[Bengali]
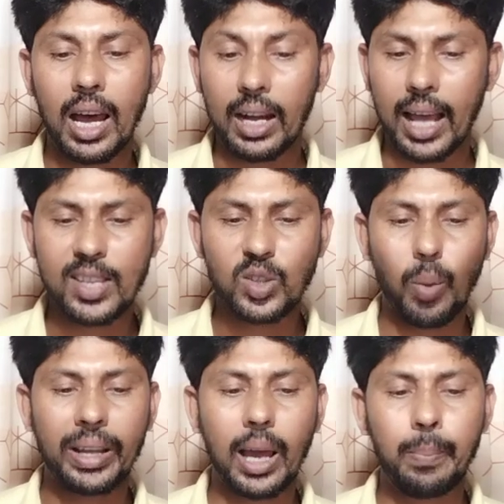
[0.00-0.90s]
বিভাগের
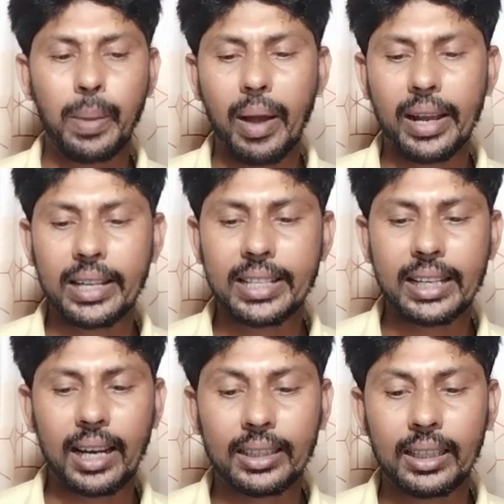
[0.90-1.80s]
শিক্ষার্থী নাহিদুল
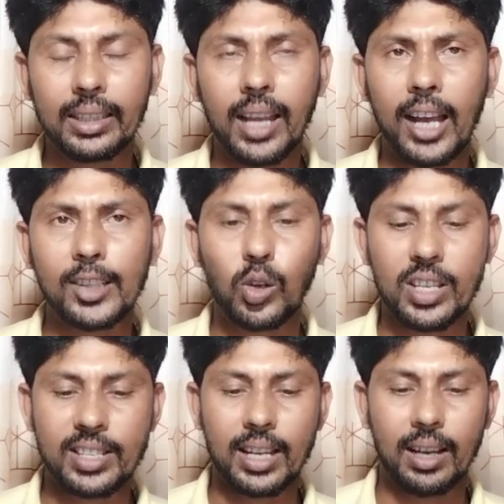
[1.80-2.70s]
ইসলাম
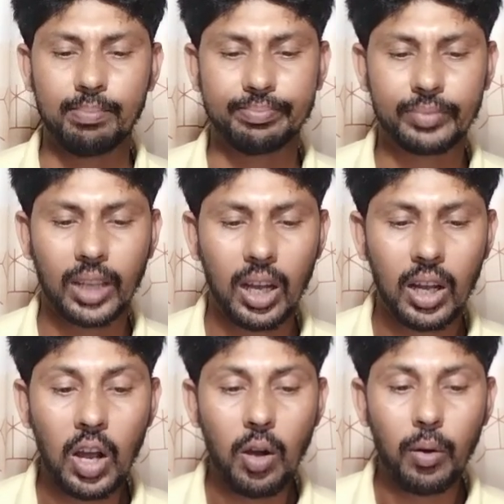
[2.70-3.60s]
তাকে
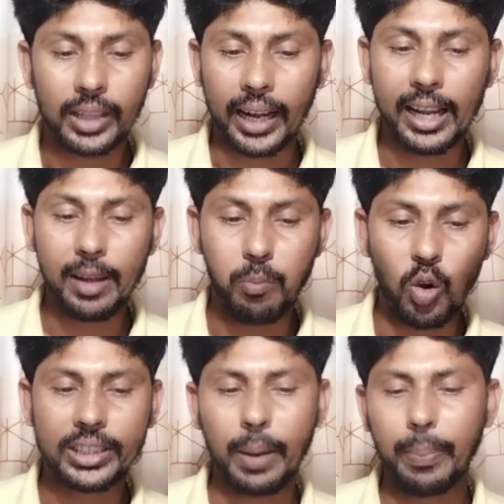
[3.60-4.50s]
মুখ চেপে ধরে নিয়ে
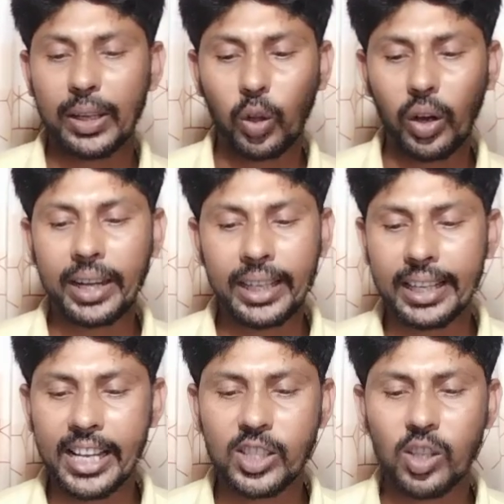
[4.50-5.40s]
গিয়েছিল এই
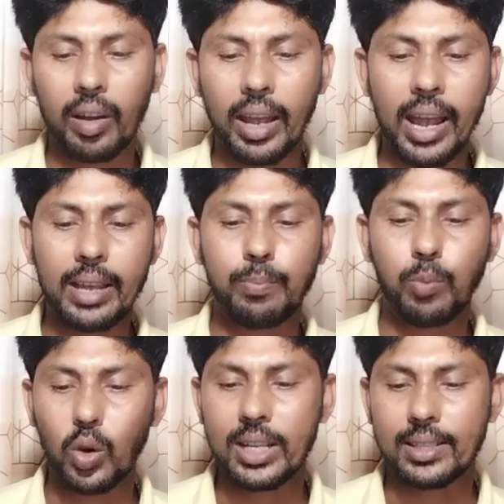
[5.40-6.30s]
পুলিশ
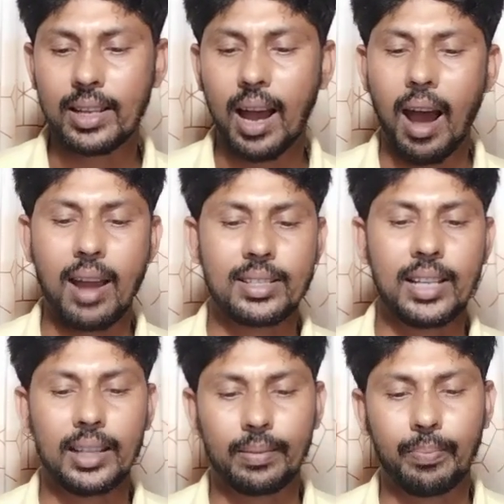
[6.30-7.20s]
সাত এই
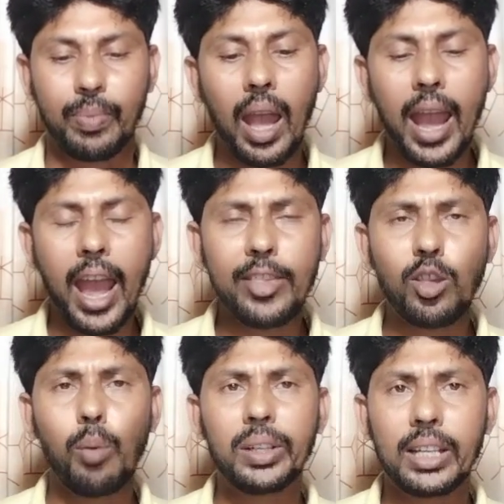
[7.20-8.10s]
ছবিটি সামাজিক
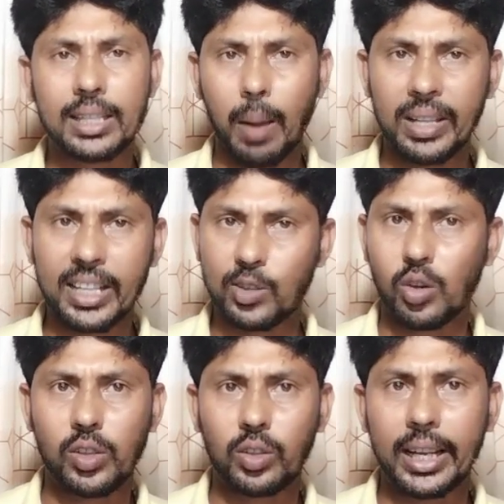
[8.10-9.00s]
যোগাযোগে কিছুক্ষণের
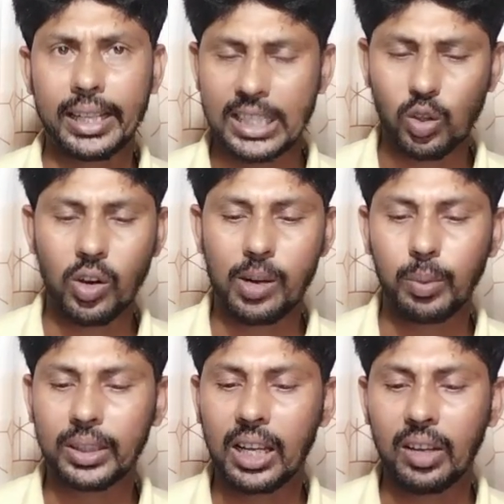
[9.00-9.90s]
মধ্যেই ভাইরাল হয়ে
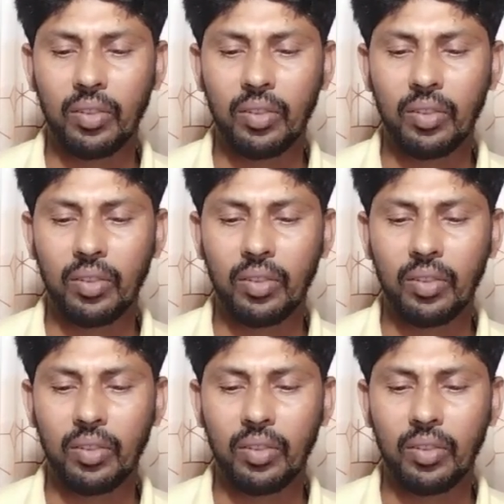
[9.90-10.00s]
যায়